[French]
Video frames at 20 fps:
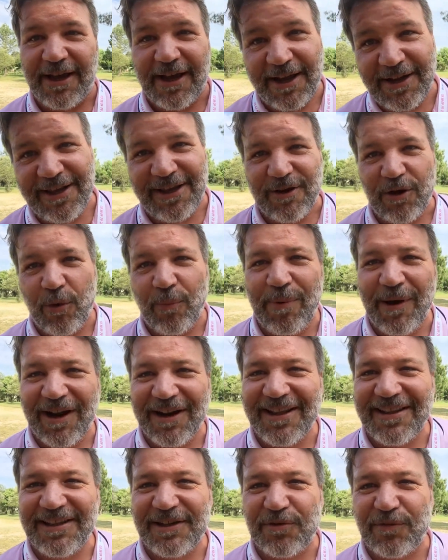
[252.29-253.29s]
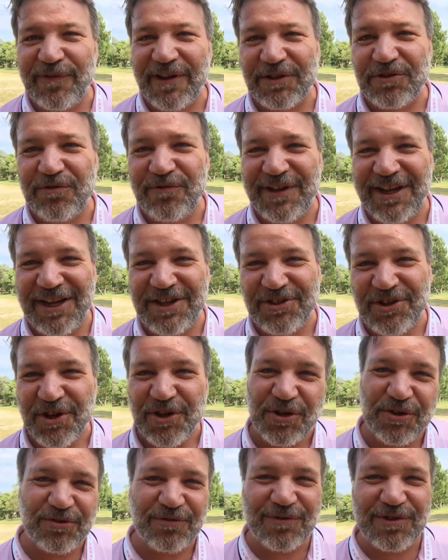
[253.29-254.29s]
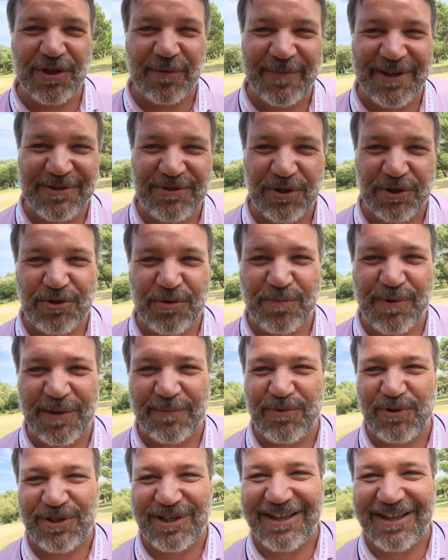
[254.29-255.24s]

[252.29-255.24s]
Allez, on part à la découverte du village, je vous emmène sur Super